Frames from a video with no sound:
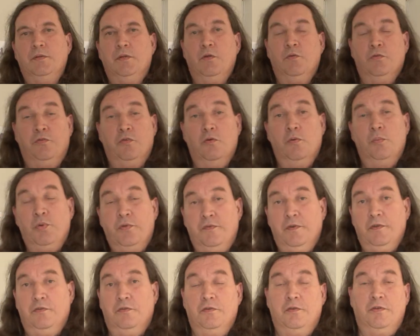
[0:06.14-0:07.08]
Eu sou o
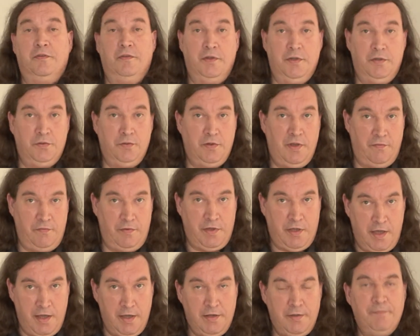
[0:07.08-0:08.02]
professor Sandro
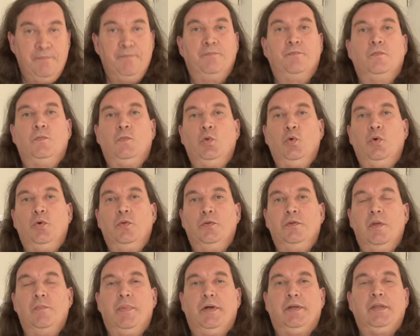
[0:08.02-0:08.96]
Naviquene, do
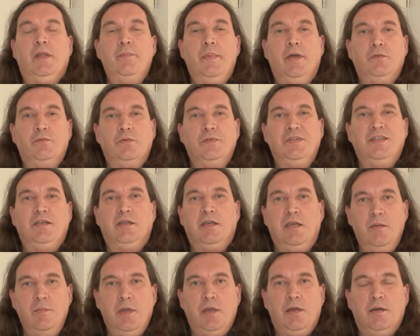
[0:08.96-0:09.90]
Departamento de
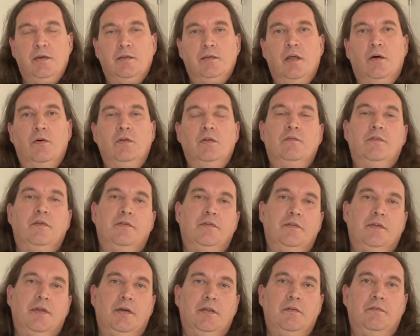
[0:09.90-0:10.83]
Química da
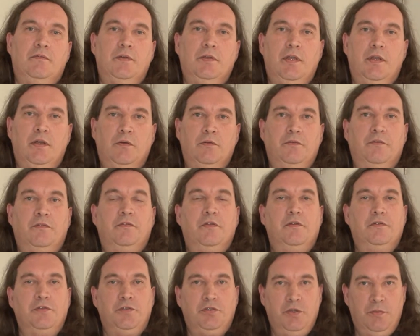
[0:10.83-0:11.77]
Universidade Federal de
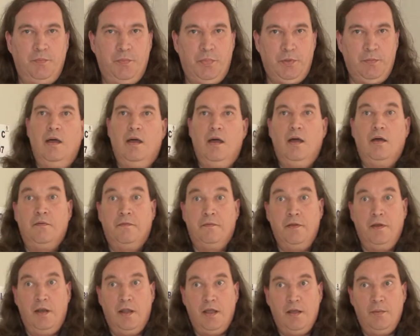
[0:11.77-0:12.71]
Sergipe. A
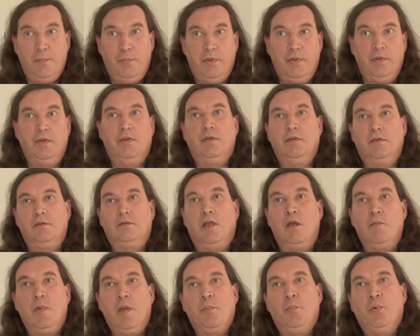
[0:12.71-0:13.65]
FINEP
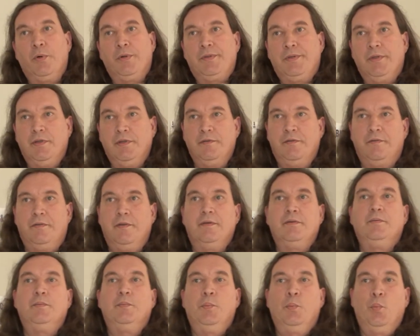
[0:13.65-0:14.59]
tem uma
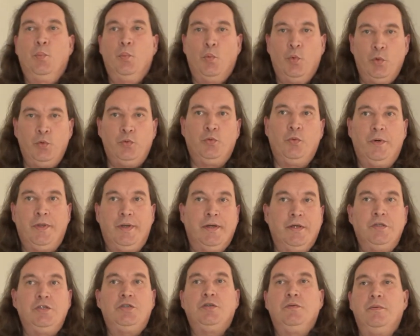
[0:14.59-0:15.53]
importância muito
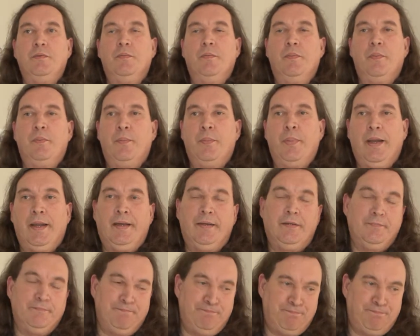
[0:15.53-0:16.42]
grande para